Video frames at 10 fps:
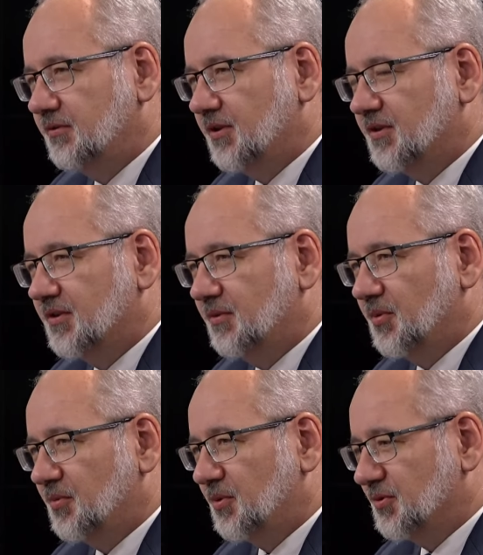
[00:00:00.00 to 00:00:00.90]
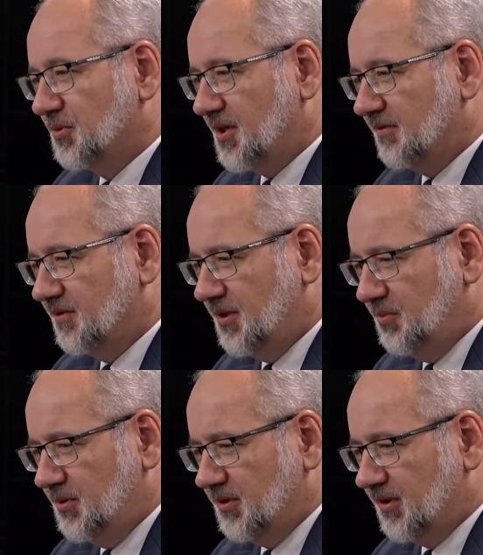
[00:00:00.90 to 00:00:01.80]
i więcej po prostu kawy nie
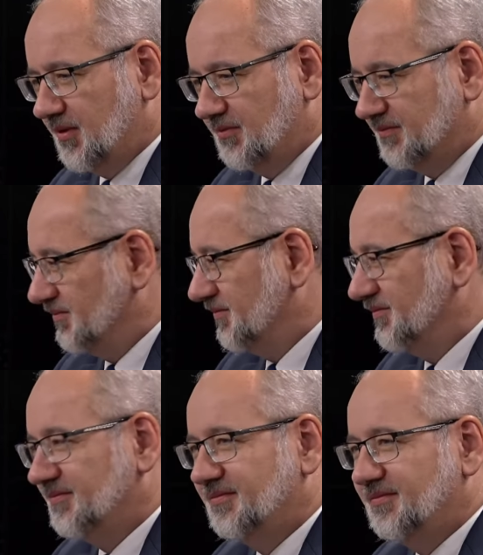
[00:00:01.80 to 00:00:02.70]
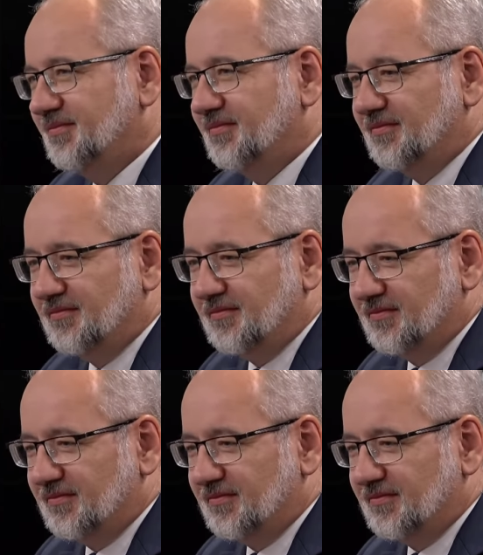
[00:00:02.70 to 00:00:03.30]
piję. No to mamy,